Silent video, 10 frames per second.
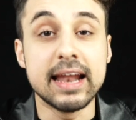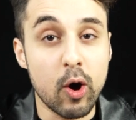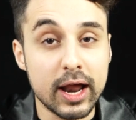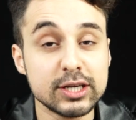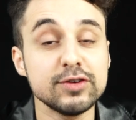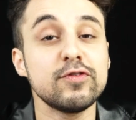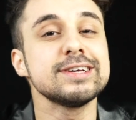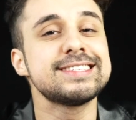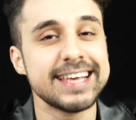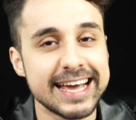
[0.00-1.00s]
Tá na hora de
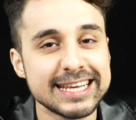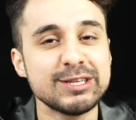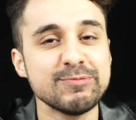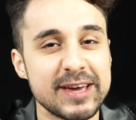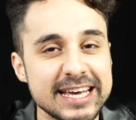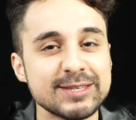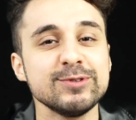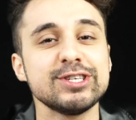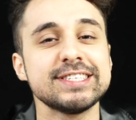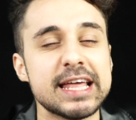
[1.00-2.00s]
vocês
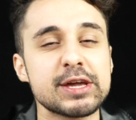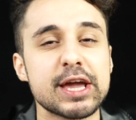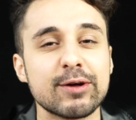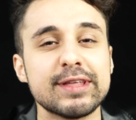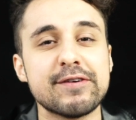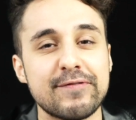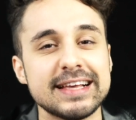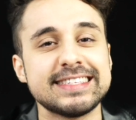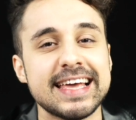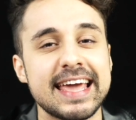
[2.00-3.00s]
mesmo dizerem o que, que eu tenho que
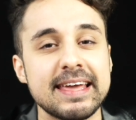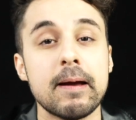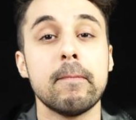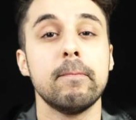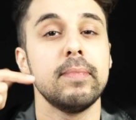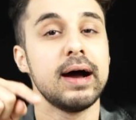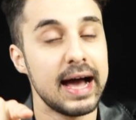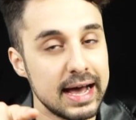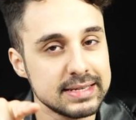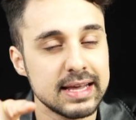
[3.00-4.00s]
fazer, hein?
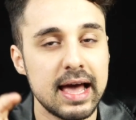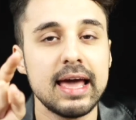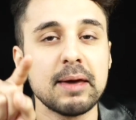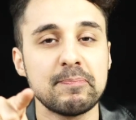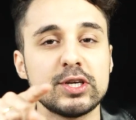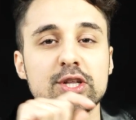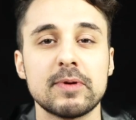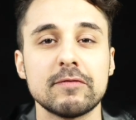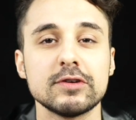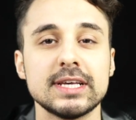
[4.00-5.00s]
Mas,
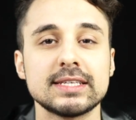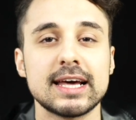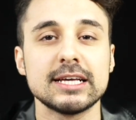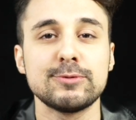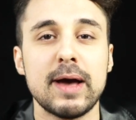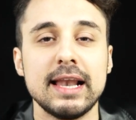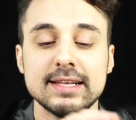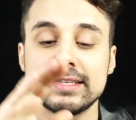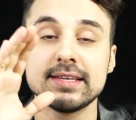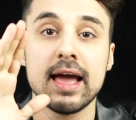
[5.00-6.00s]
repetindo para vocês, caras
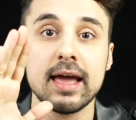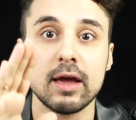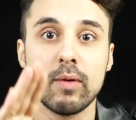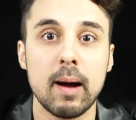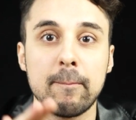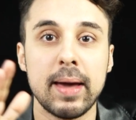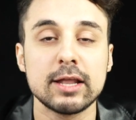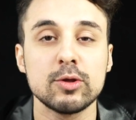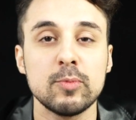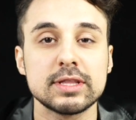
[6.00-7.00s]
pálidas, eu
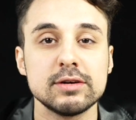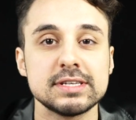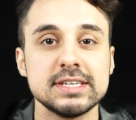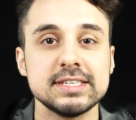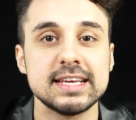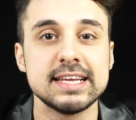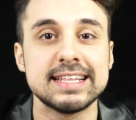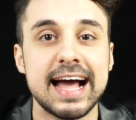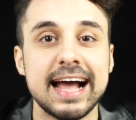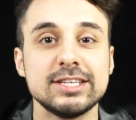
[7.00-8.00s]
aperto o botão da
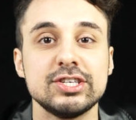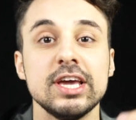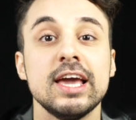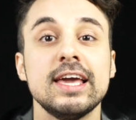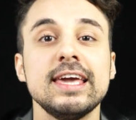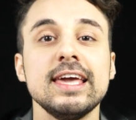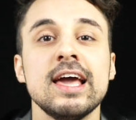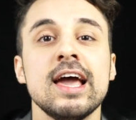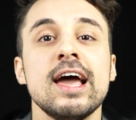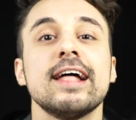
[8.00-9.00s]
sinceridade
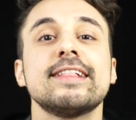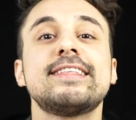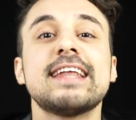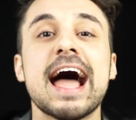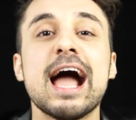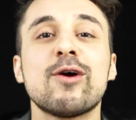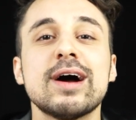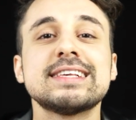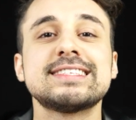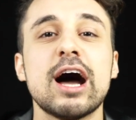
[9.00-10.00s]
e
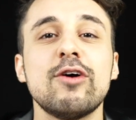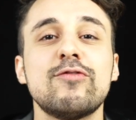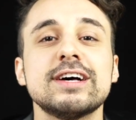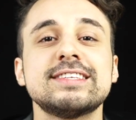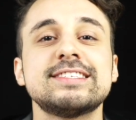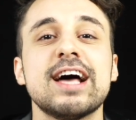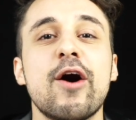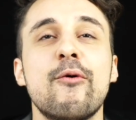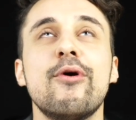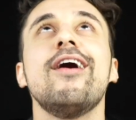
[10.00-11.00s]
trago a salvação.